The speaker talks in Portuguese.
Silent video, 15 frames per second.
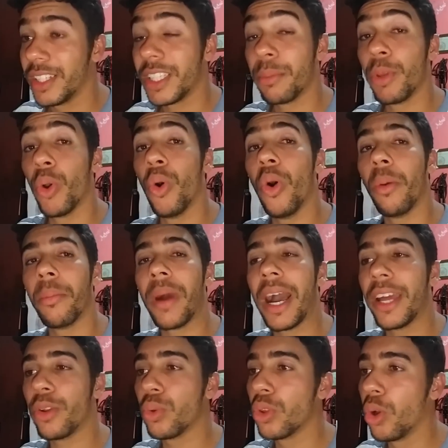também o
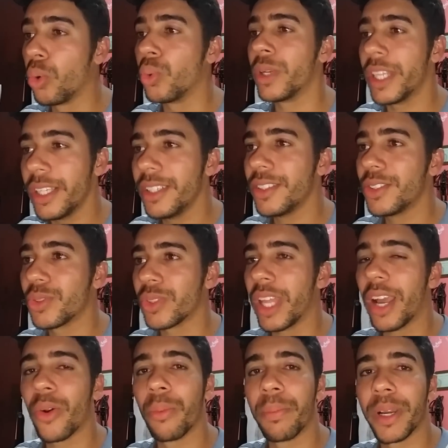Romário Lourenço,
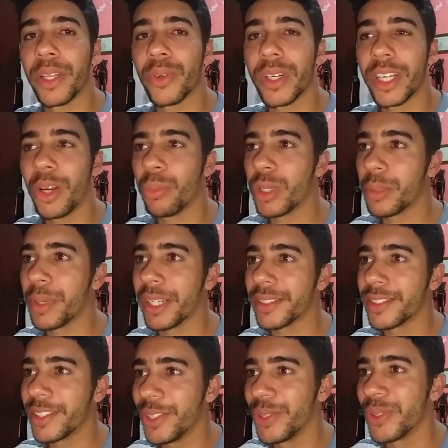né, acompanhando o canal Bora
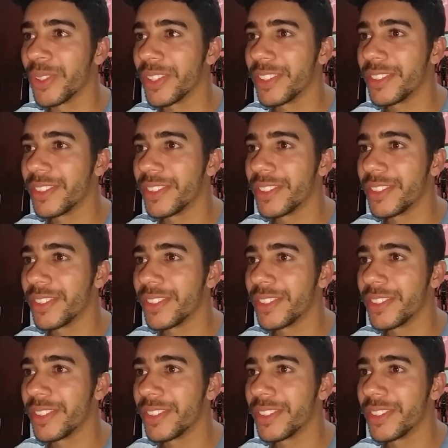Brasil.